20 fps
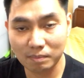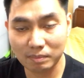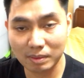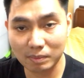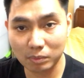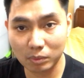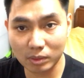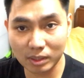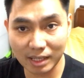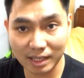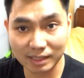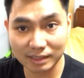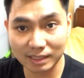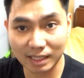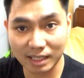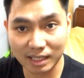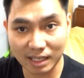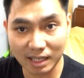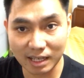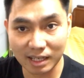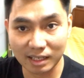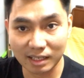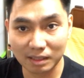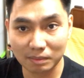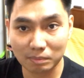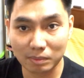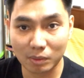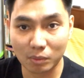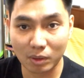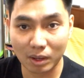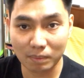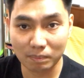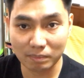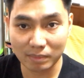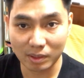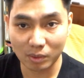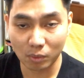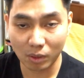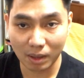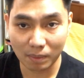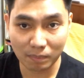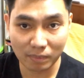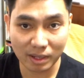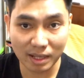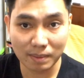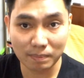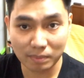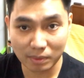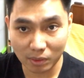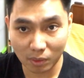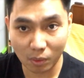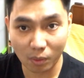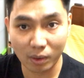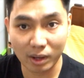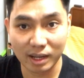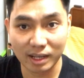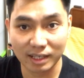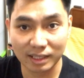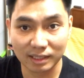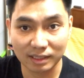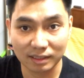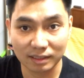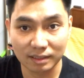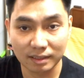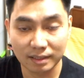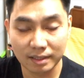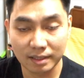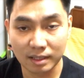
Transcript: เป็นผู้ใหญ่ใจดีนะเป็นความมีความเรียบร้อยนะฮะ